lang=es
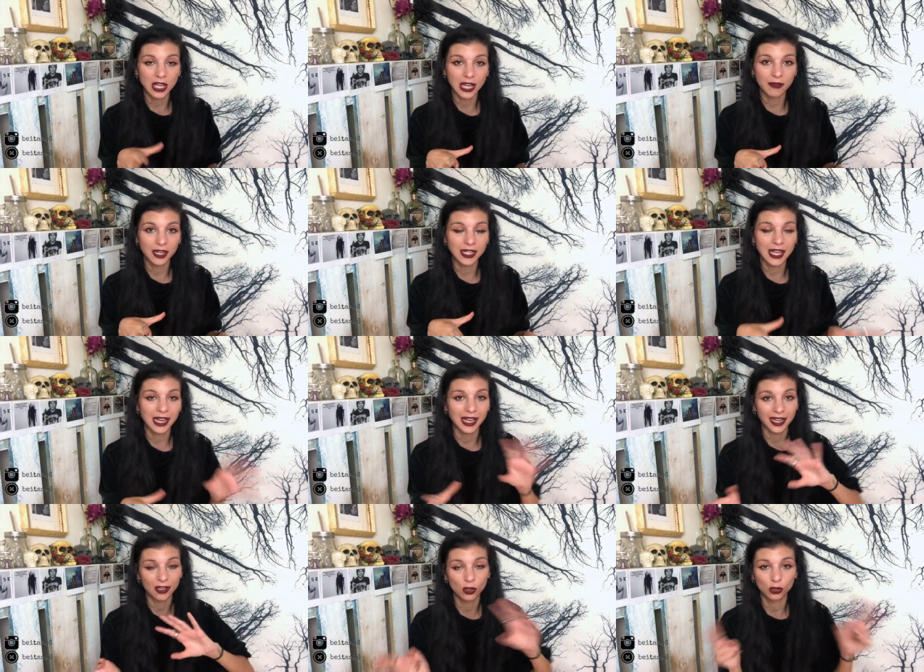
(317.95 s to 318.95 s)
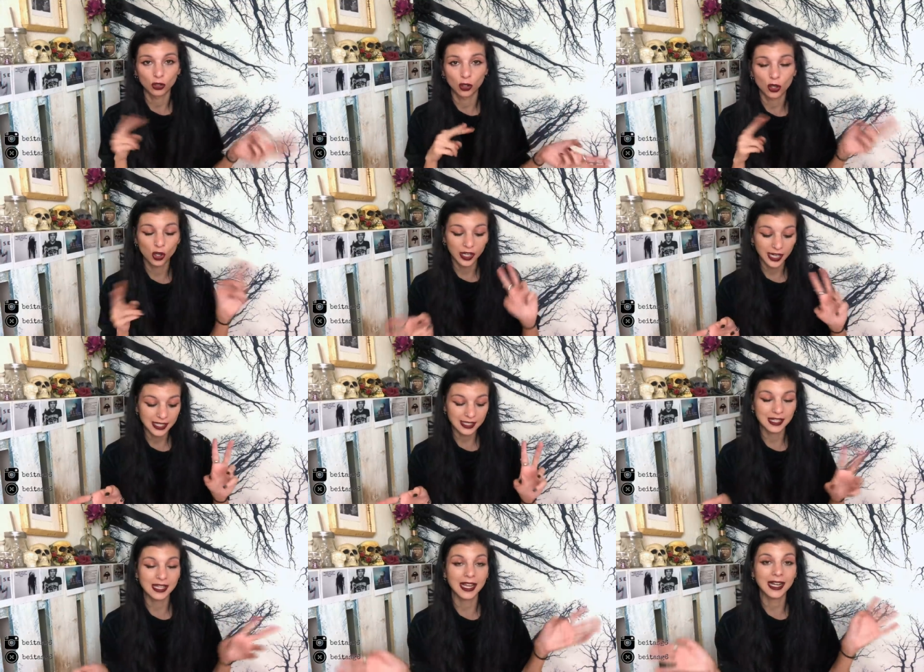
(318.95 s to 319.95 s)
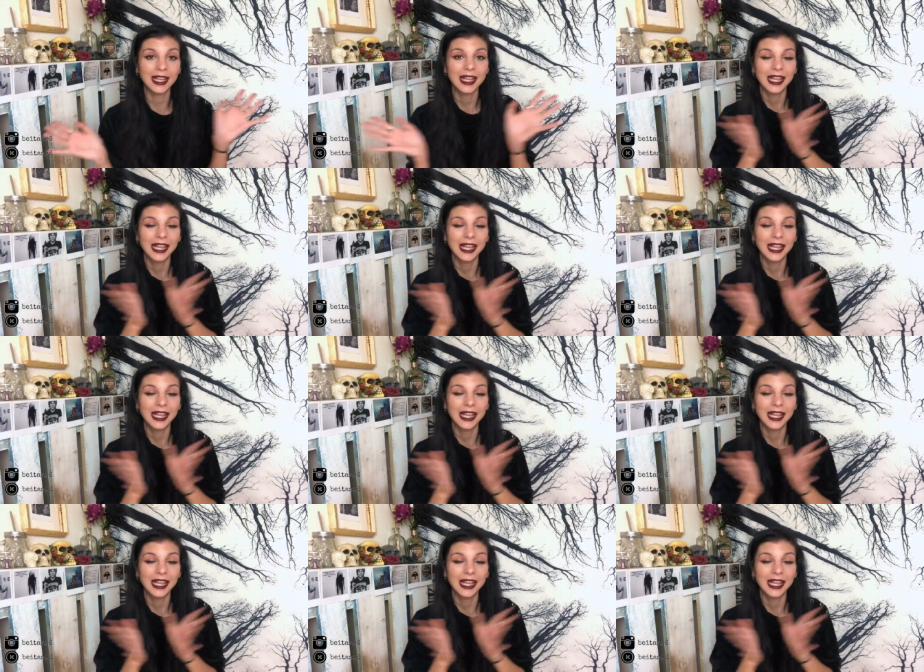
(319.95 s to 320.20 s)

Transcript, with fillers: que venían en los dos neceser